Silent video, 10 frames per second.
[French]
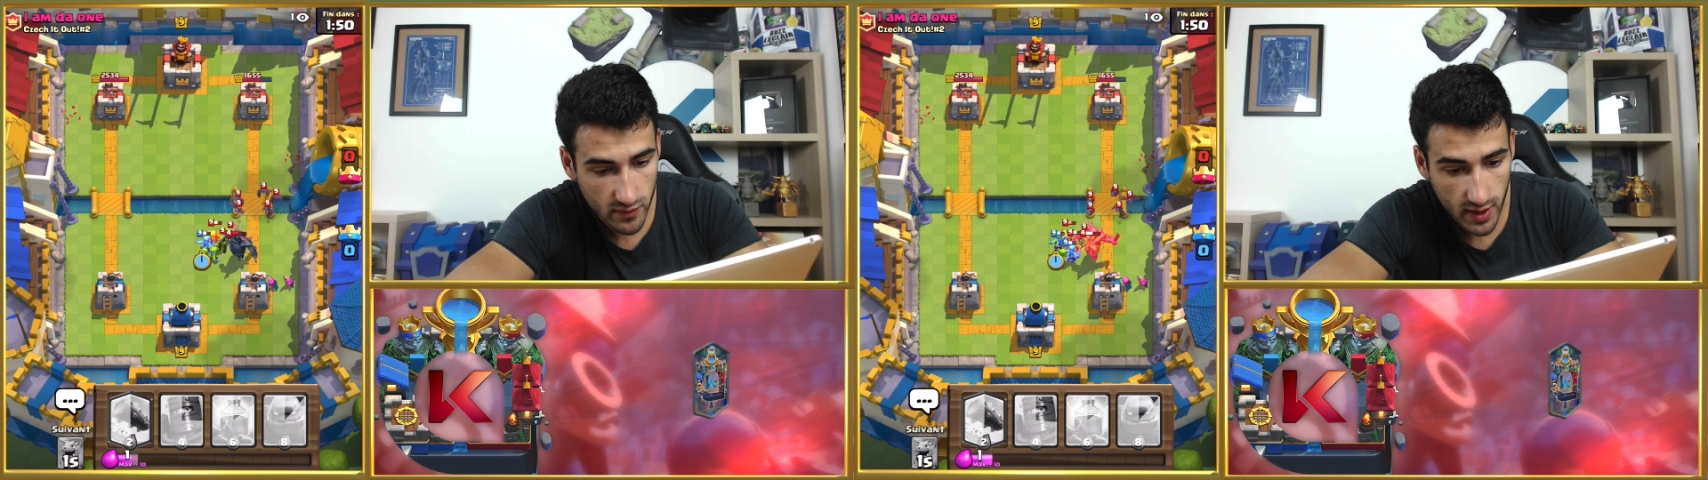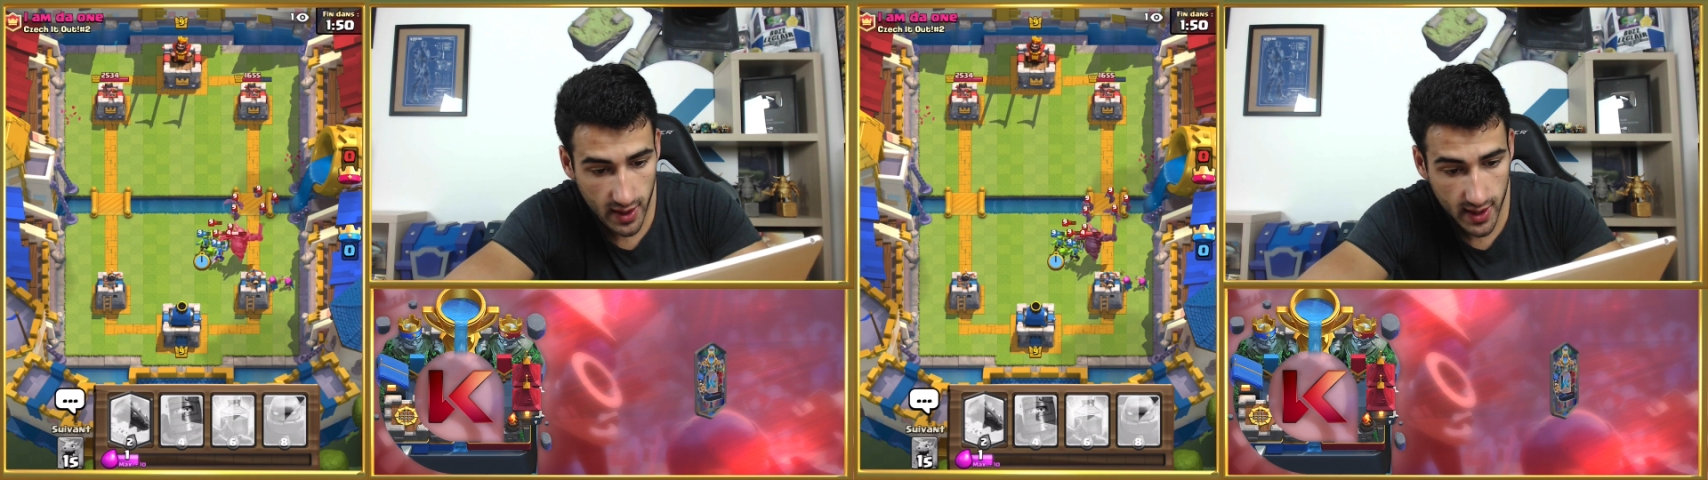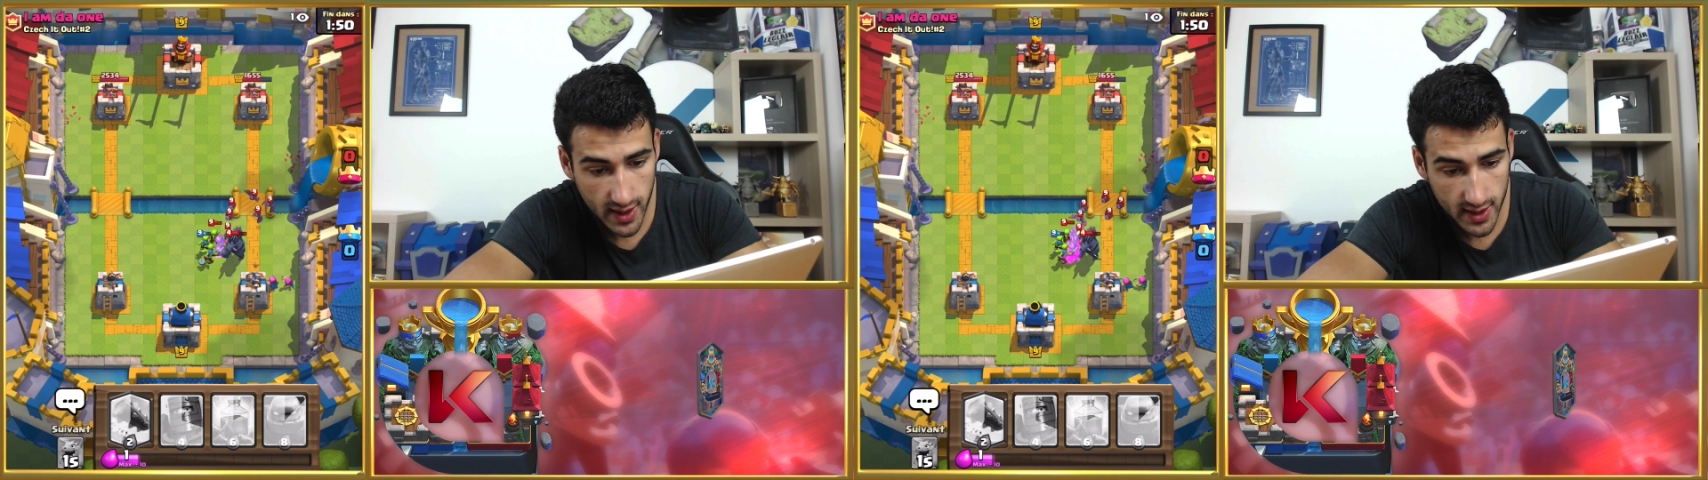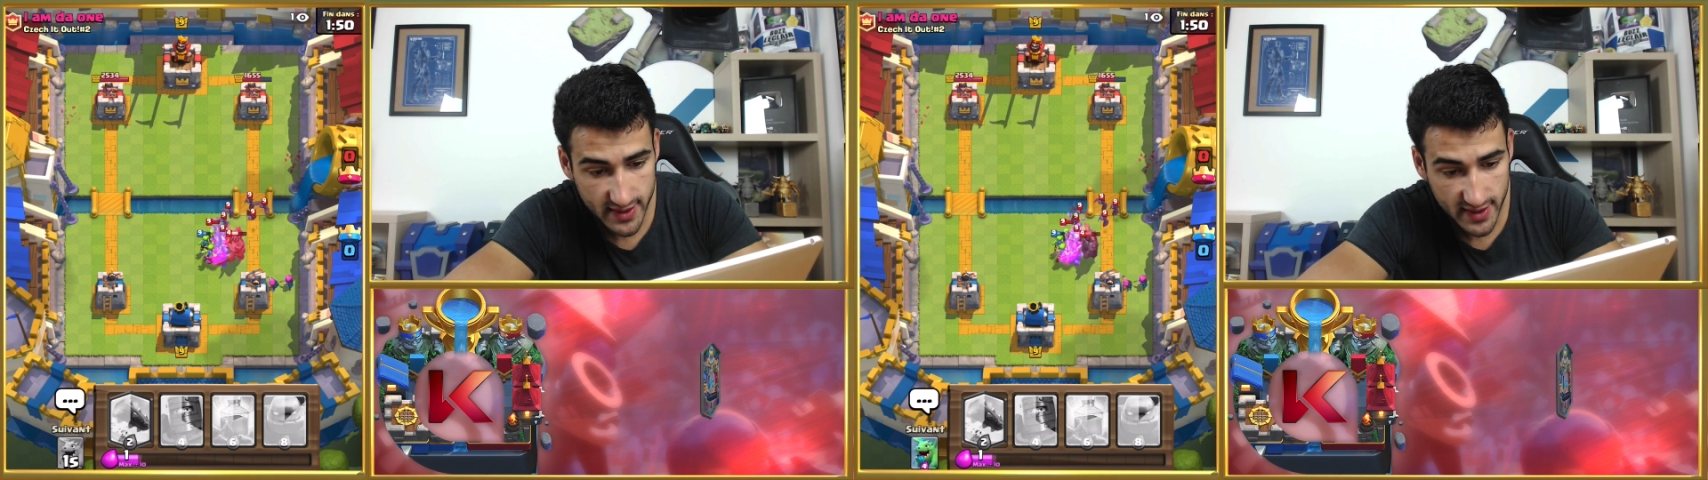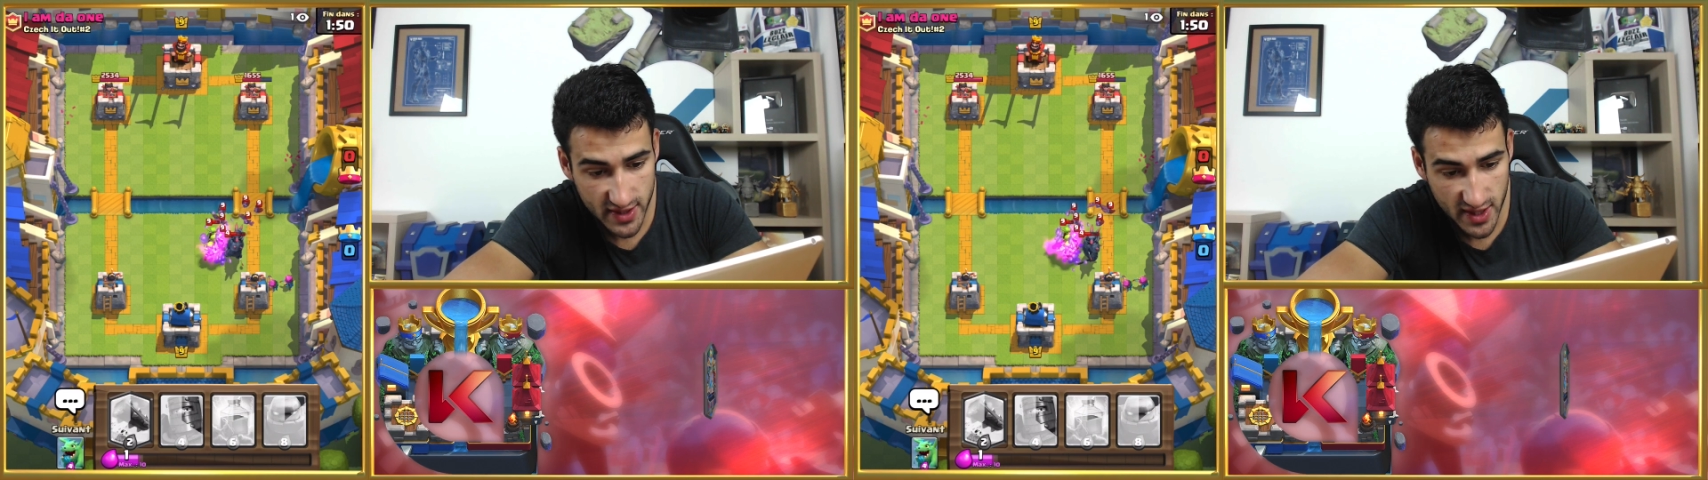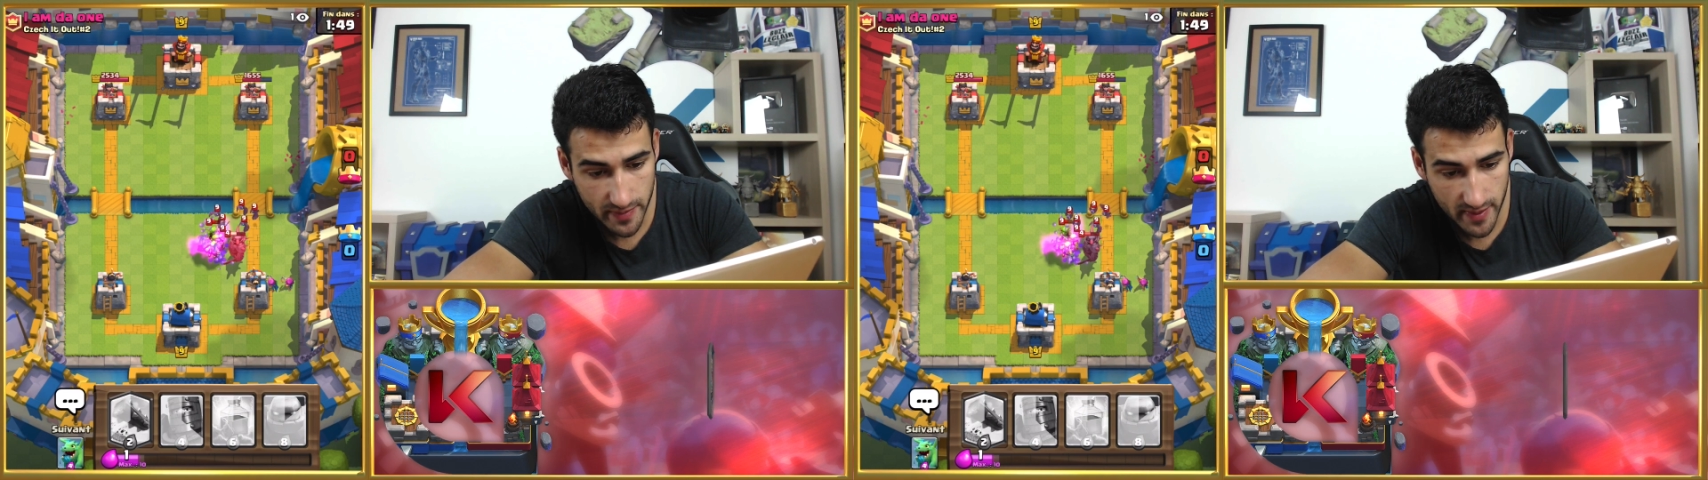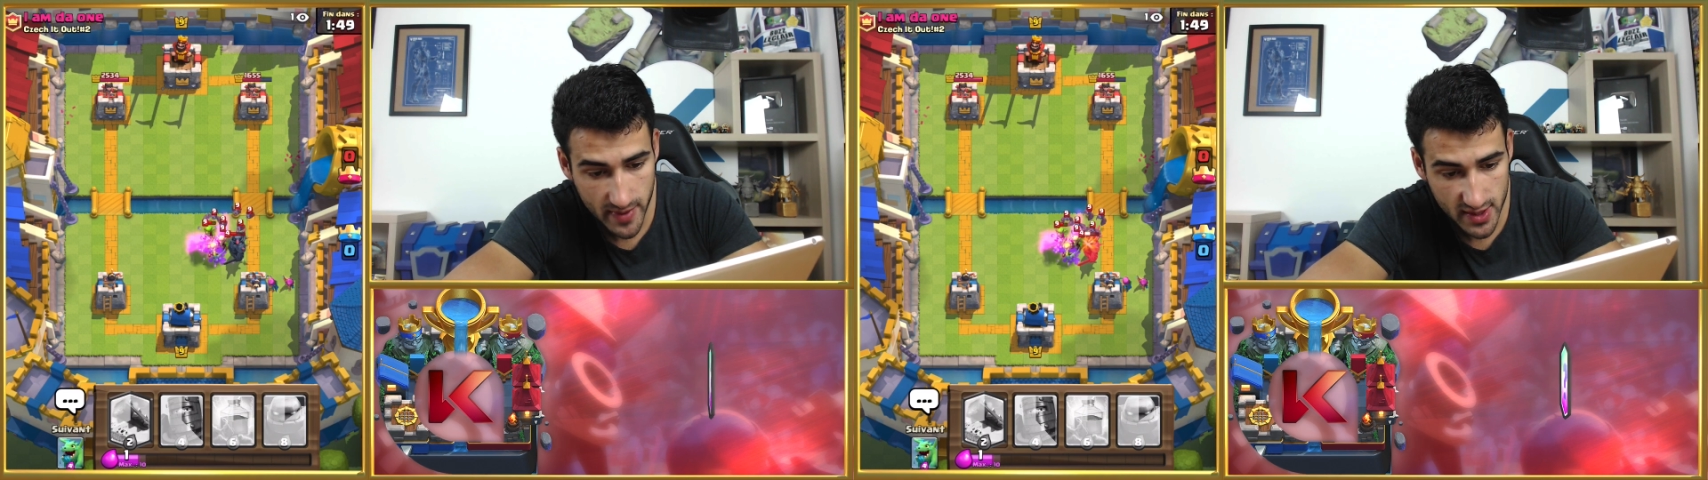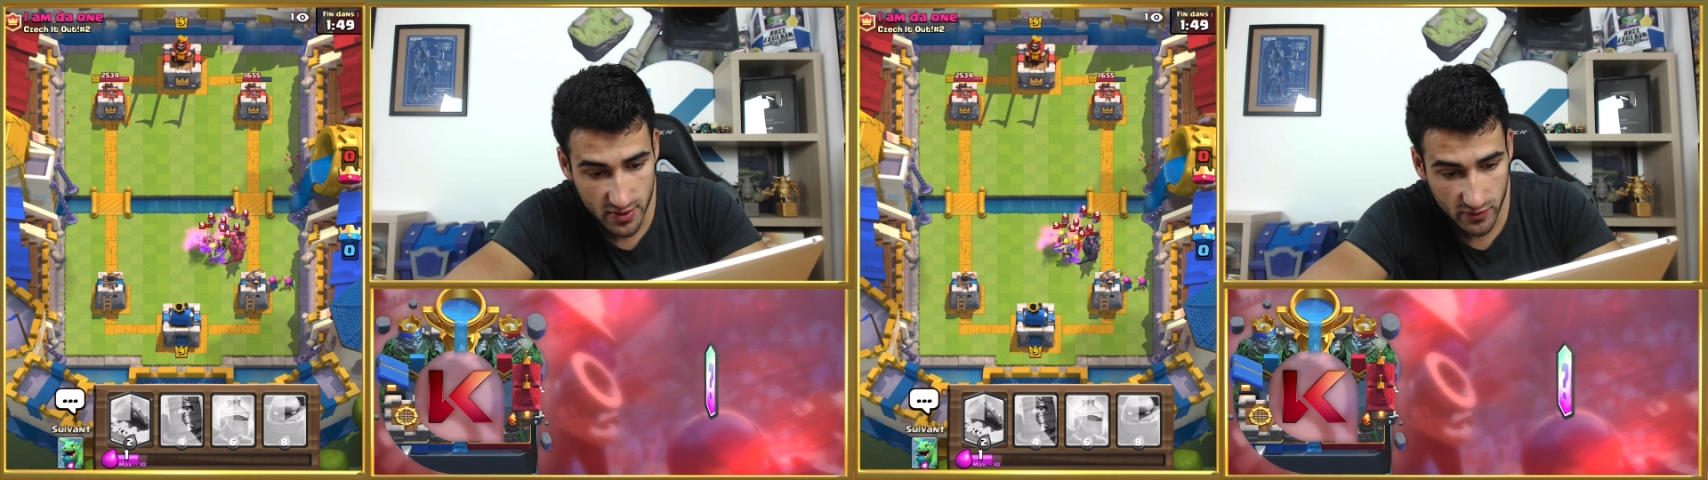Voilà, c'est déjà pas
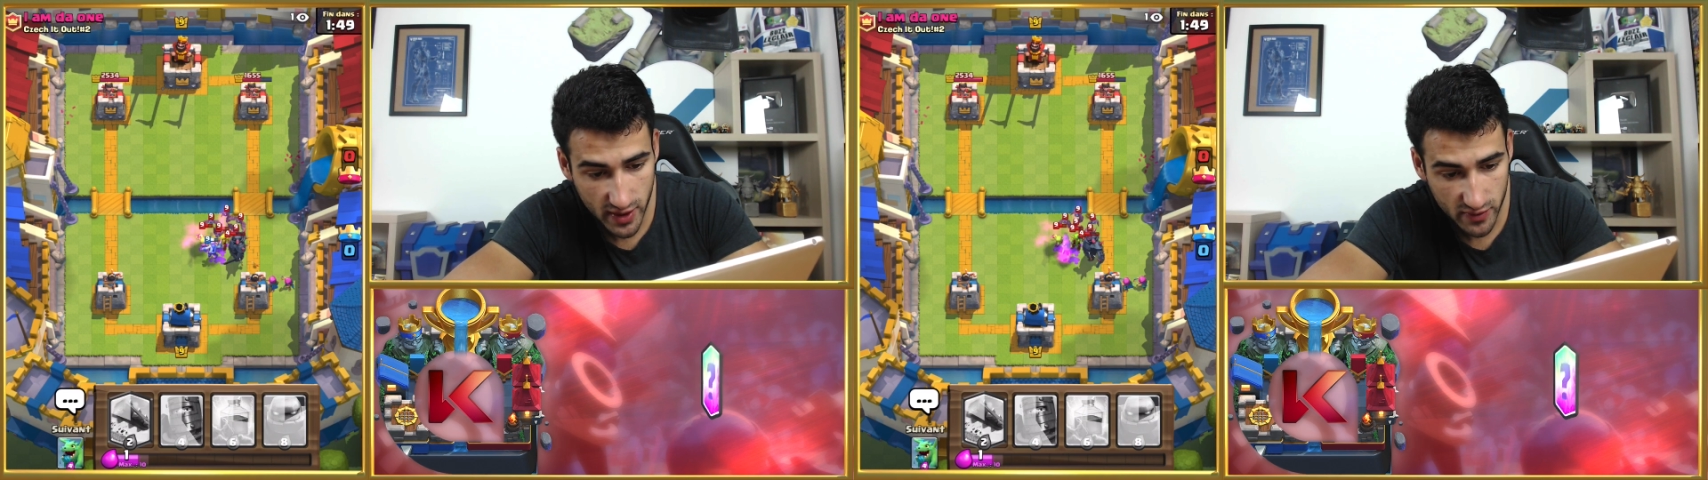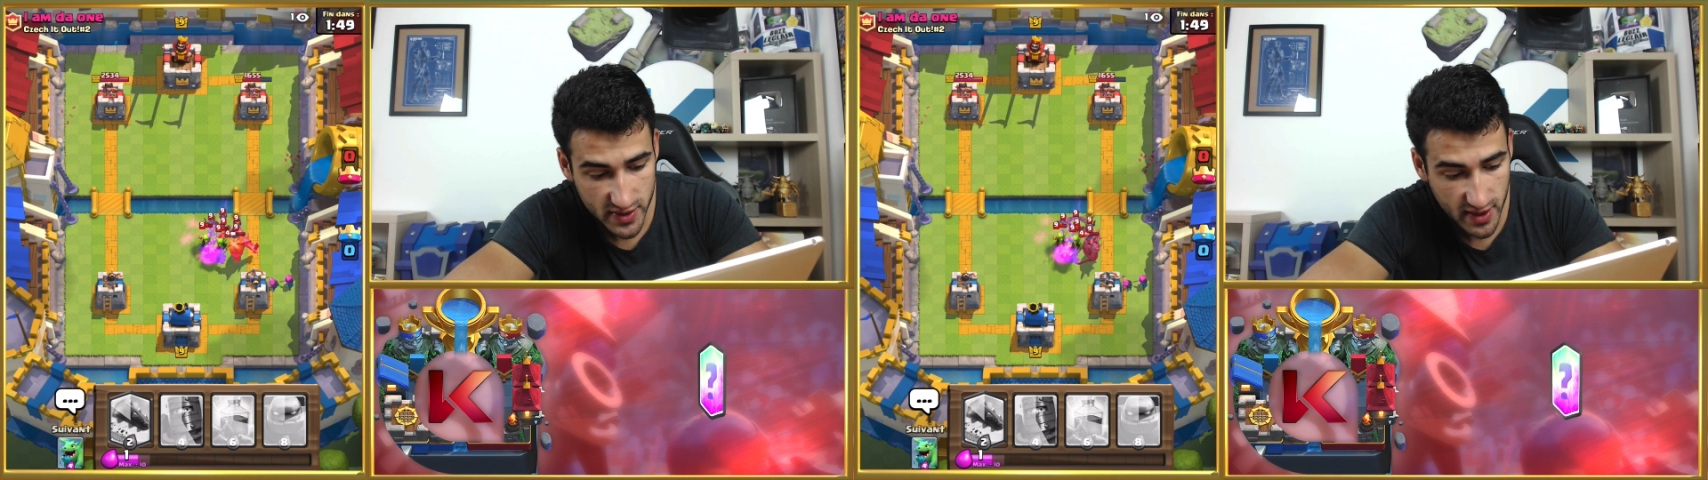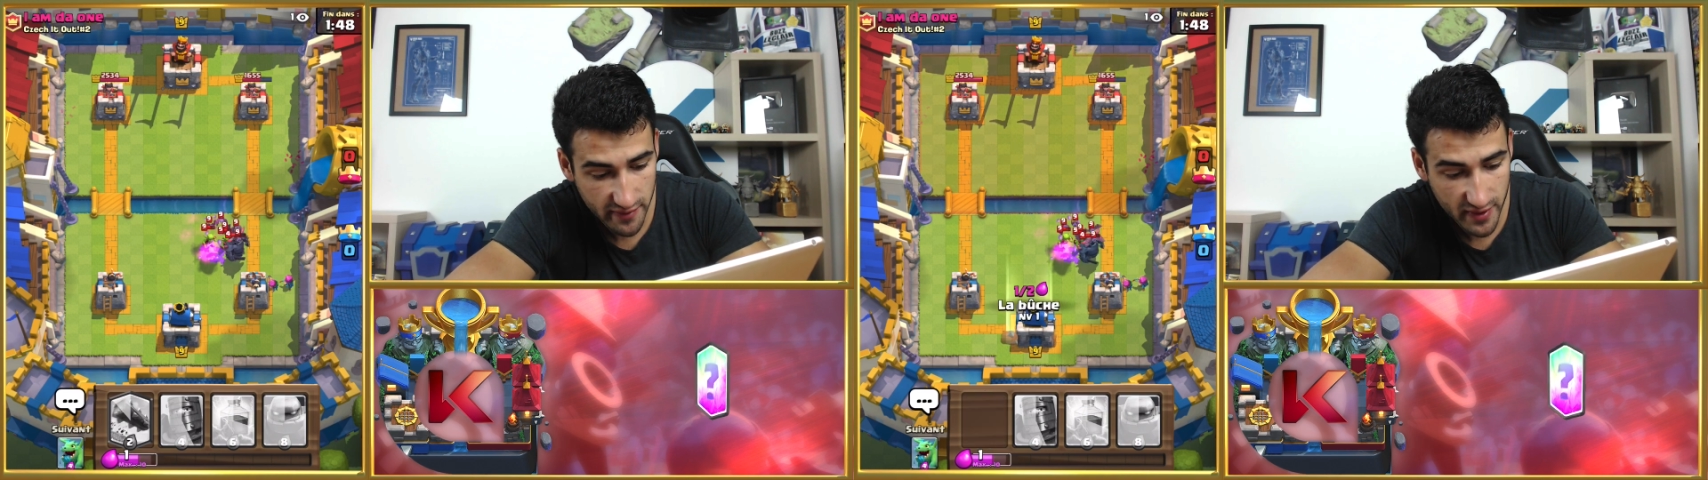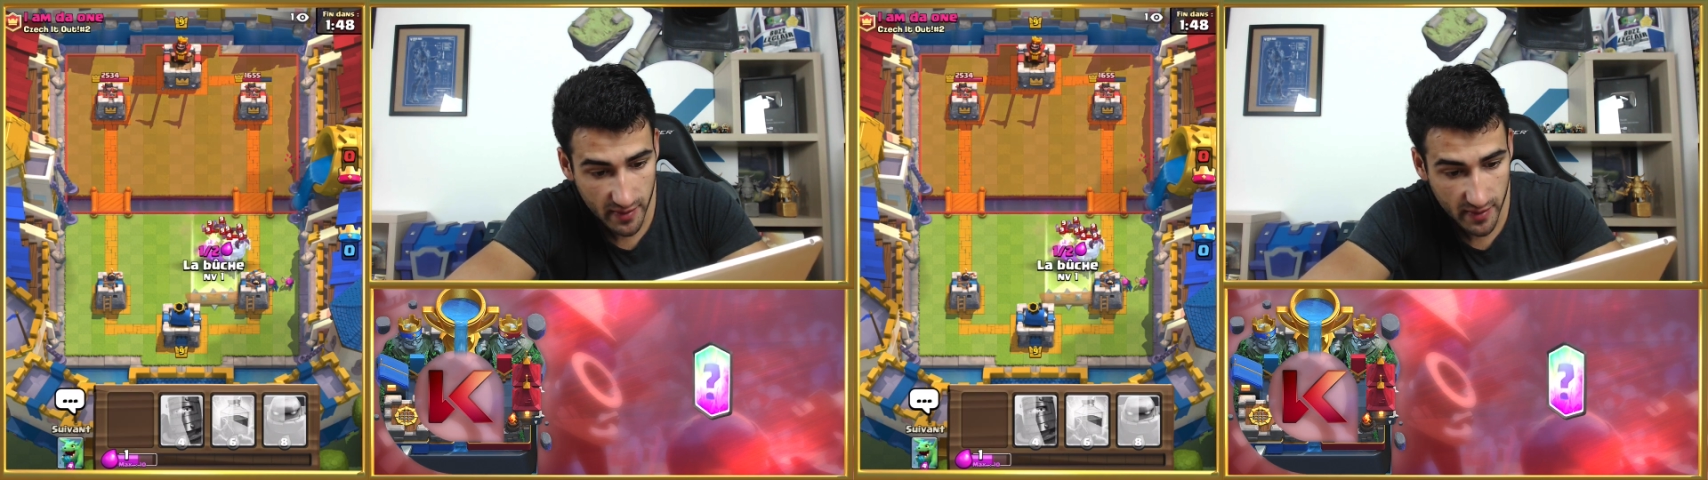mal ce qu'on a réussi à faire.